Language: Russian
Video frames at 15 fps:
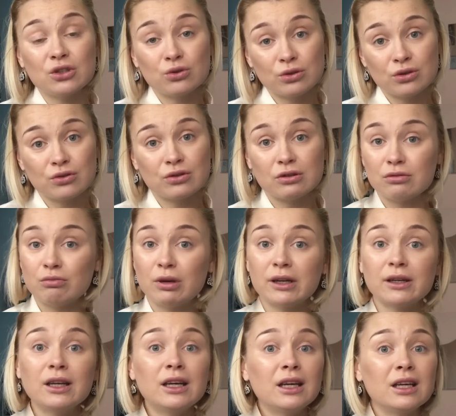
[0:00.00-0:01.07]
я чувствую
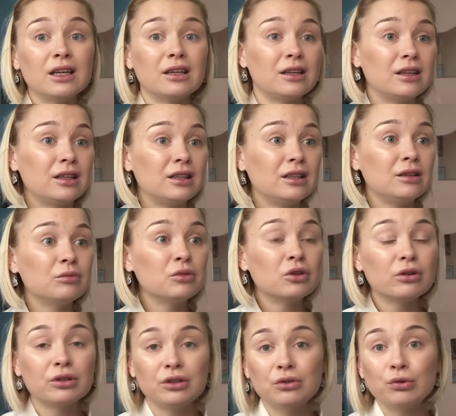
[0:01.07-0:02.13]
себя э,
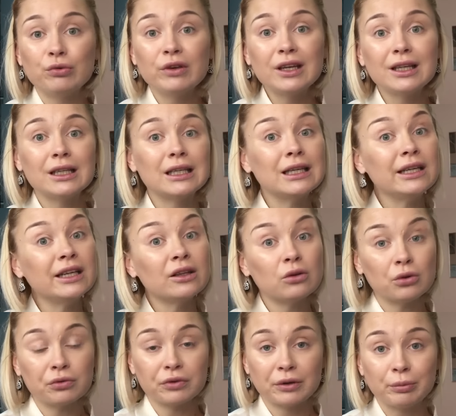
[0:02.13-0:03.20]
немного неуверенно и
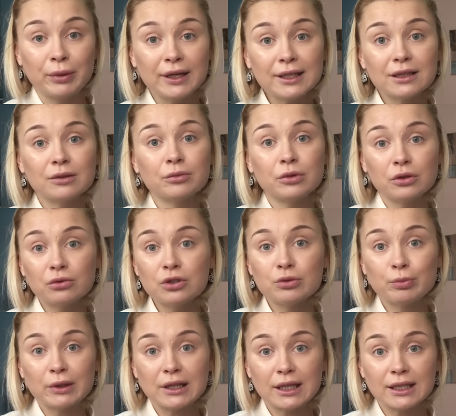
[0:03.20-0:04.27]
неловко, поэтому лучше
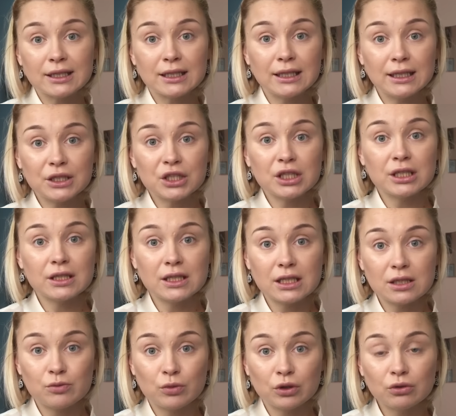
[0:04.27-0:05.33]
потратить лишние
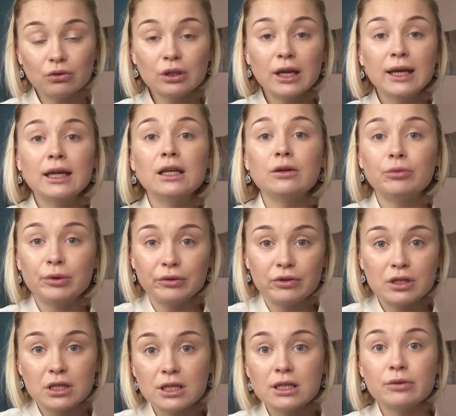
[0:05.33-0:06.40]
10 минут и
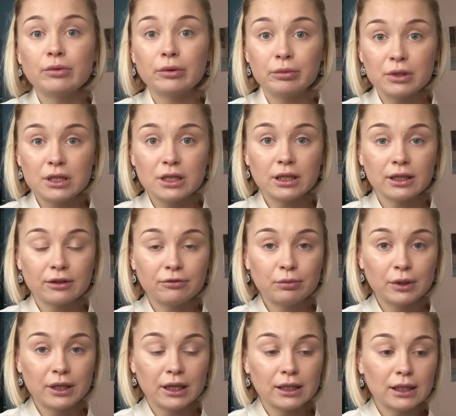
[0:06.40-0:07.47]
привести себя быстренько в
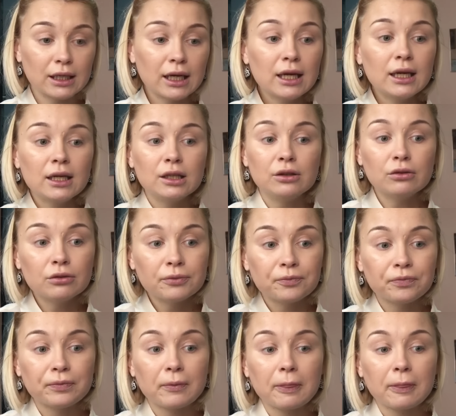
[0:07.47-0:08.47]
порядок. Но